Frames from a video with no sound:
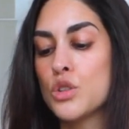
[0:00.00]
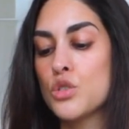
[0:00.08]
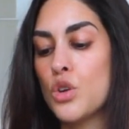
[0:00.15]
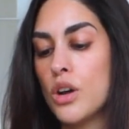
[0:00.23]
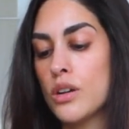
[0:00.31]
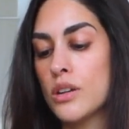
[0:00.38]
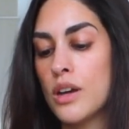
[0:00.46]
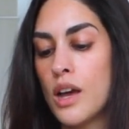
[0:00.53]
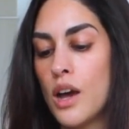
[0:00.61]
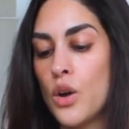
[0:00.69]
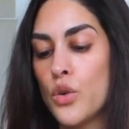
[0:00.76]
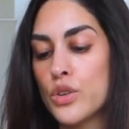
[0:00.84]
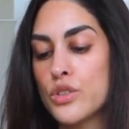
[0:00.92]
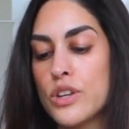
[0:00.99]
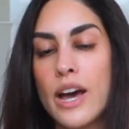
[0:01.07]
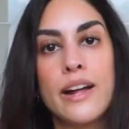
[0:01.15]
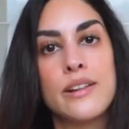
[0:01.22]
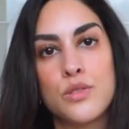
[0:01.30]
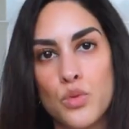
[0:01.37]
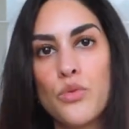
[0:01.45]
trockene Haut,
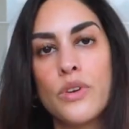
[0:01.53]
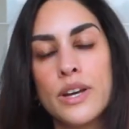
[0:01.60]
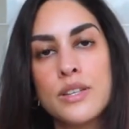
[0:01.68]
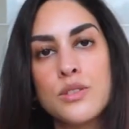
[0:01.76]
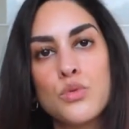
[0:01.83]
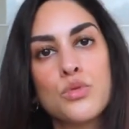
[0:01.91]
all sowas.